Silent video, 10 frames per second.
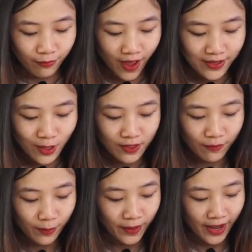Và dòng
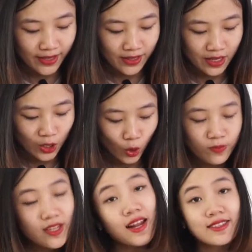sản phẩm này thì
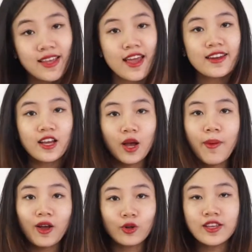cũng rất là dễ để các
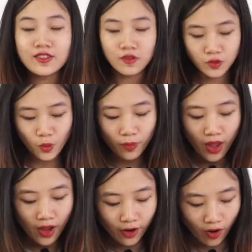bạn có thể sử dụng,
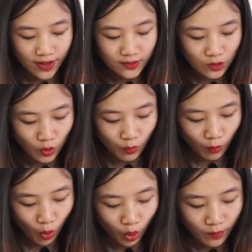đó là sử dụng
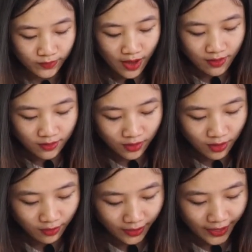một bộ công tắc
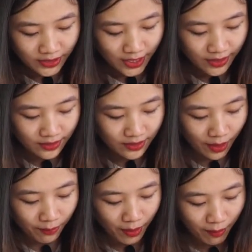ở ngay trên
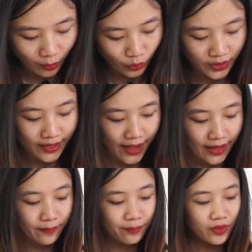bề mặt của thân
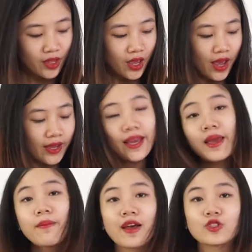đèn.
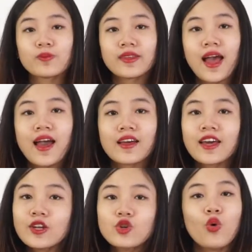Khi mà chúng ta
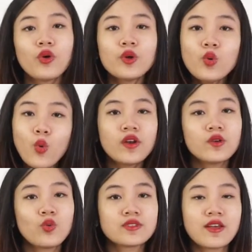kết nối
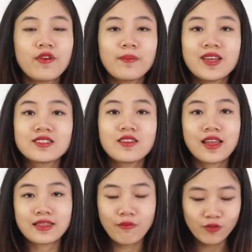nguồn của sản phẩm đèn sưởi
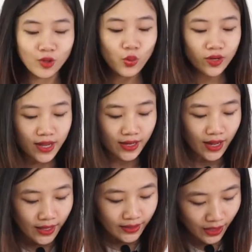nhà tắm với nguồn điện
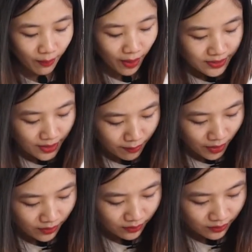thì các bạn sẽ
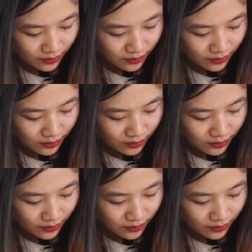bật